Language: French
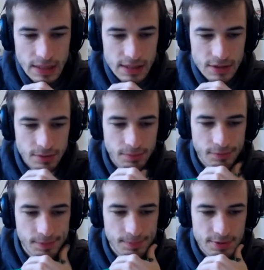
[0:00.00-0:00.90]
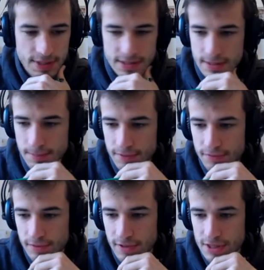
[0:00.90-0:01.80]
J'en profite pour dire, n'hésitez pas à
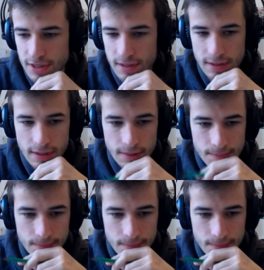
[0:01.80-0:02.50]
follow la chaîne, les gars.